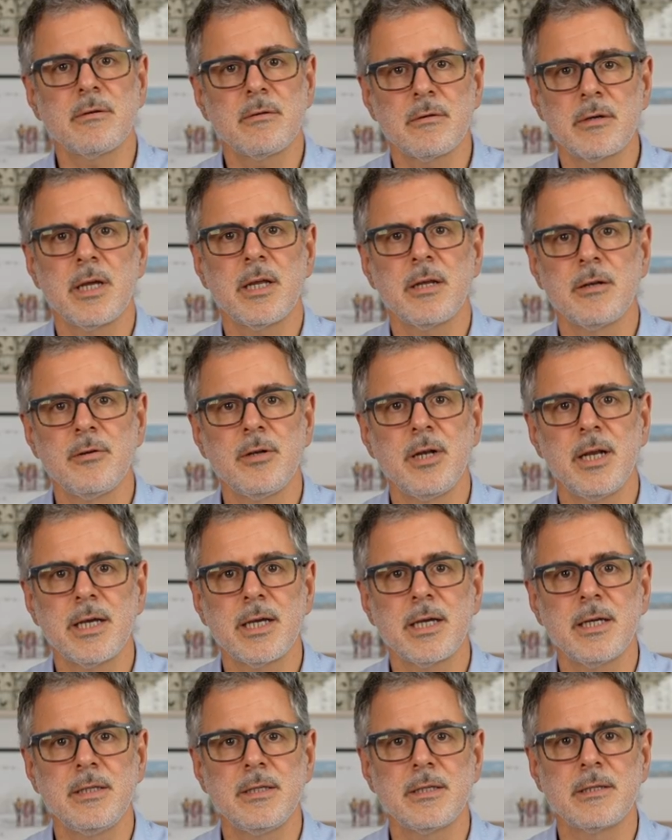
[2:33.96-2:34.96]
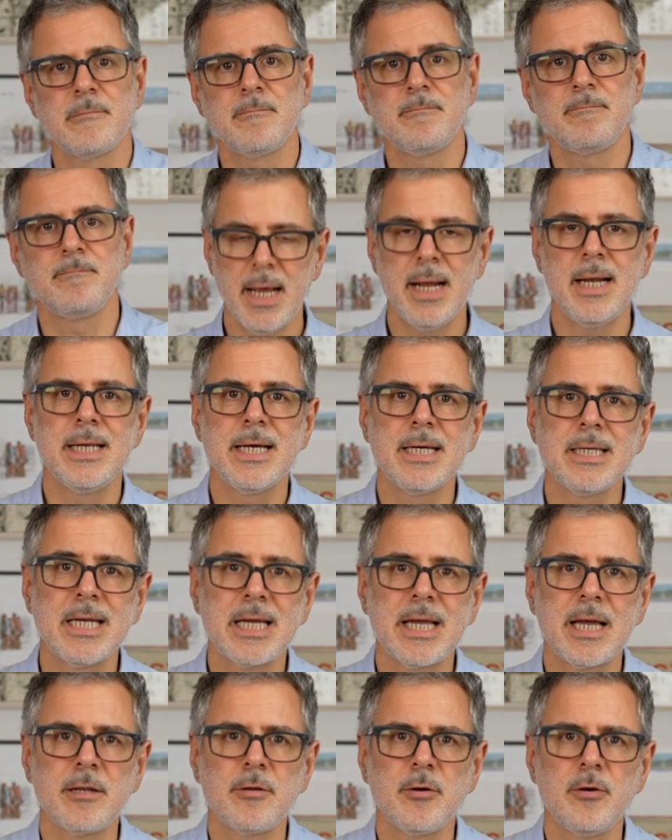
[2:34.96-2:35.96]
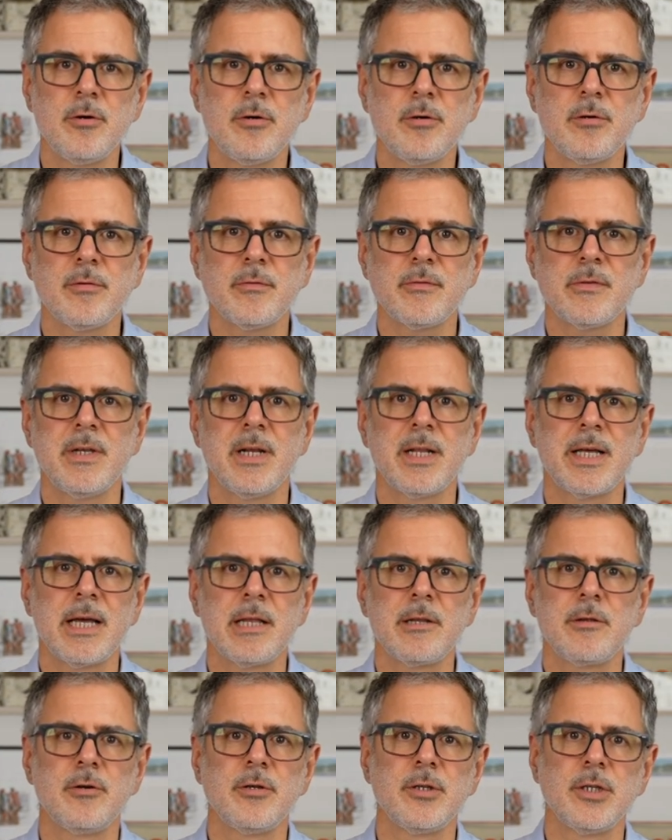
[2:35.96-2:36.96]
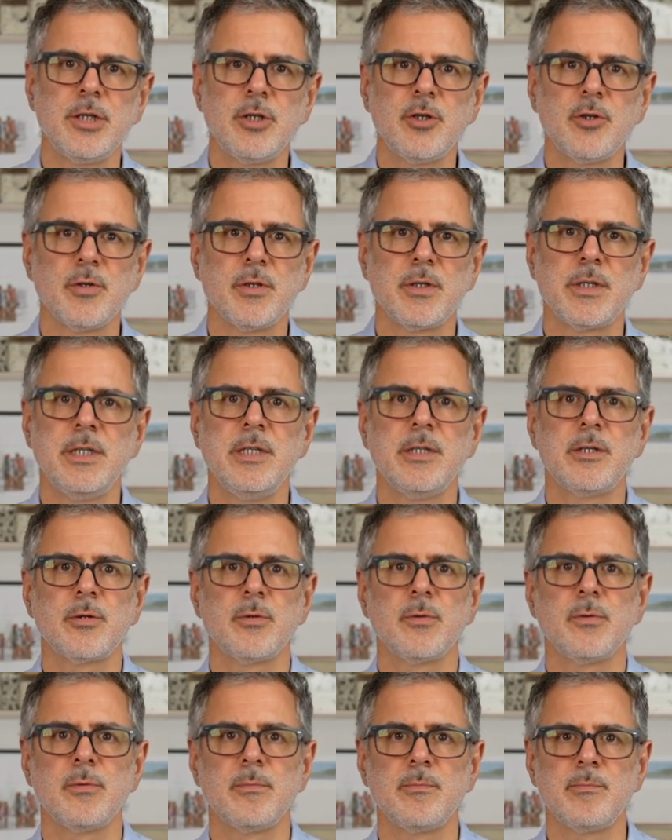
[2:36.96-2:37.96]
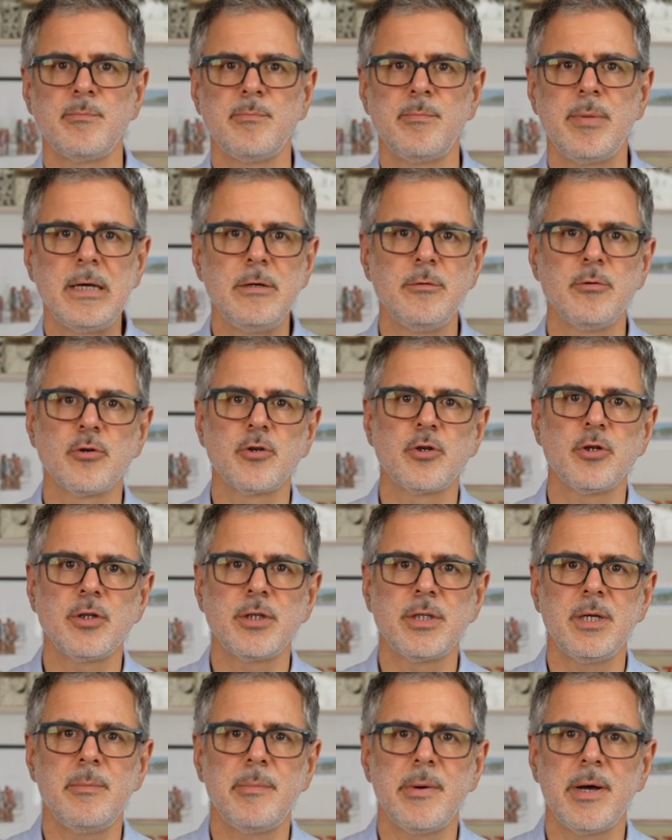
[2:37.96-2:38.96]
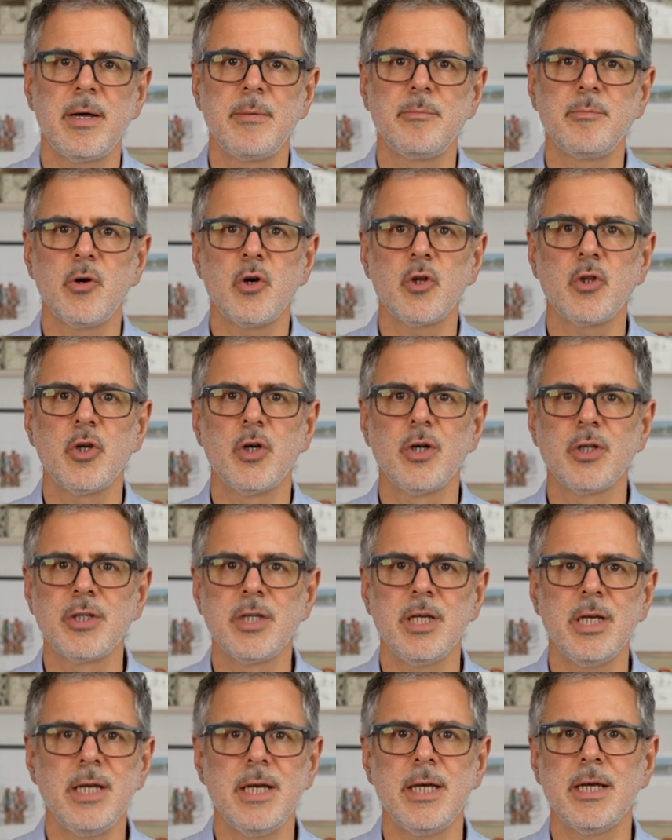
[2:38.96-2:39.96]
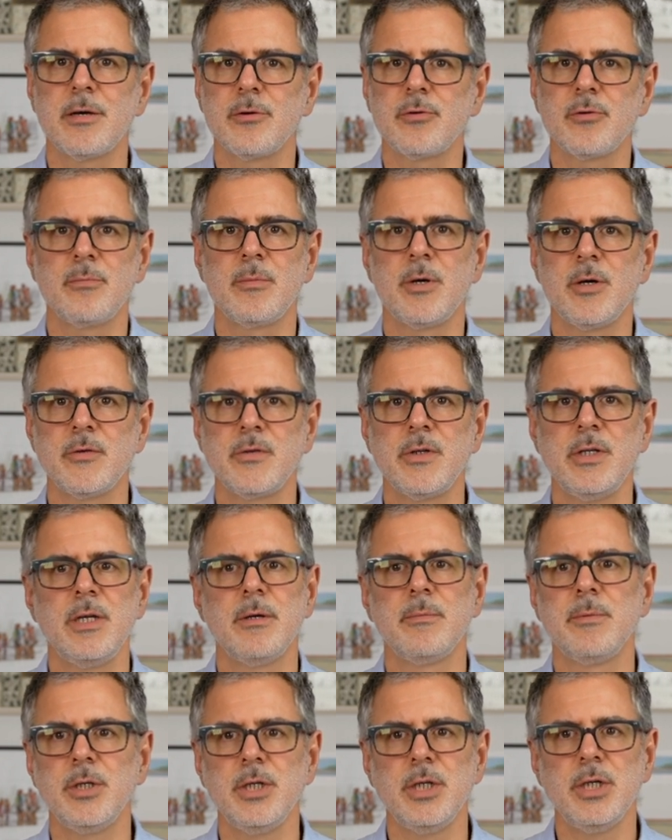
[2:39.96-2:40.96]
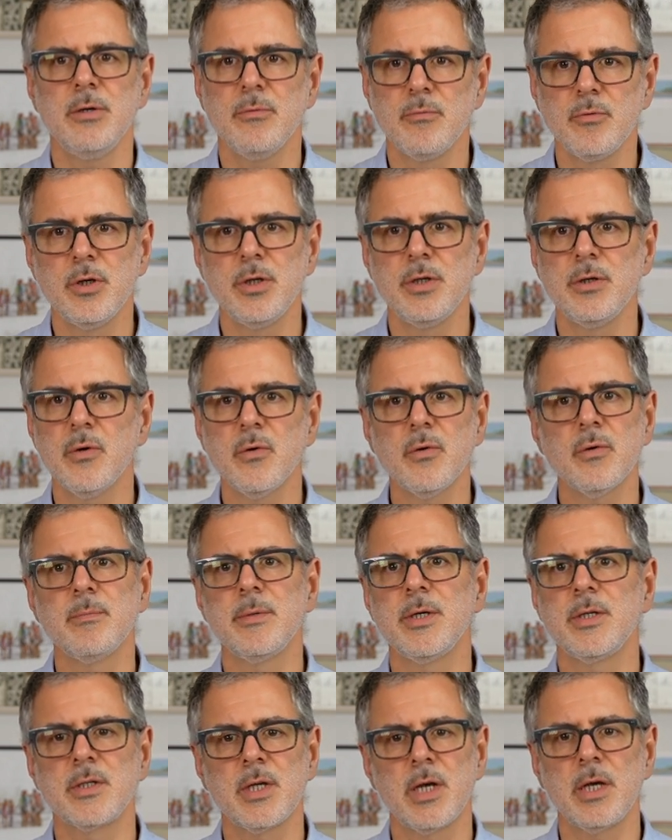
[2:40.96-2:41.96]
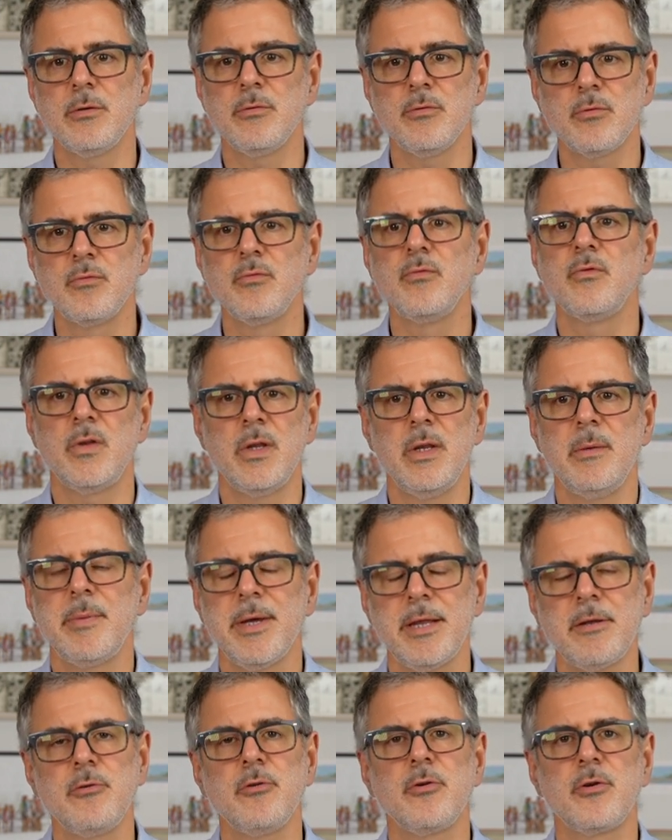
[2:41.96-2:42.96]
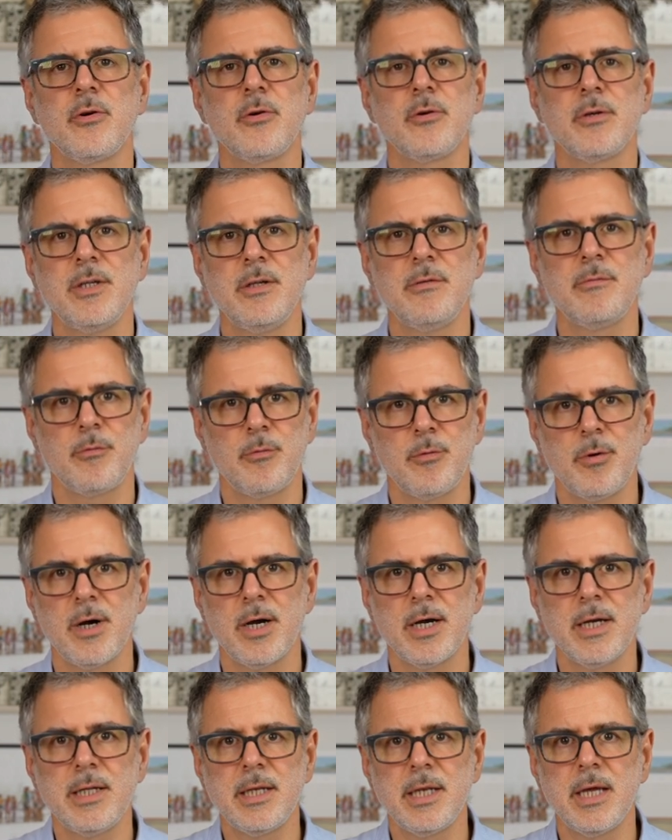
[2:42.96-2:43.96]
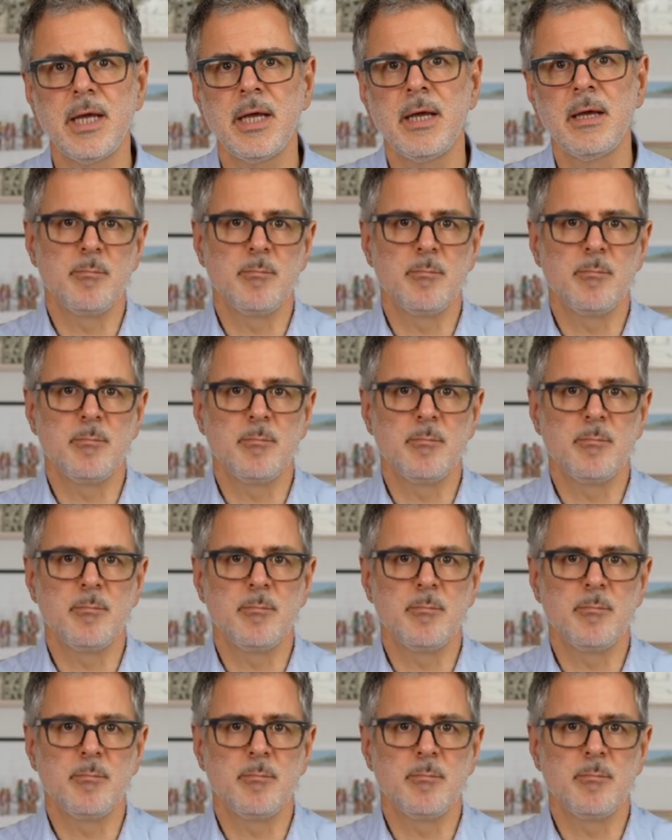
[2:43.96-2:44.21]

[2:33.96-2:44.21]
dans le cadran de la crise. Et le dernier cadran, c'est le cadran des choses qui sont pas urgentes et pas importantes. Et quand on me l'a enseigné, on m'a dit oui, euh, bah ça, du coup, c'est des pertes de temps, il faut arrêter.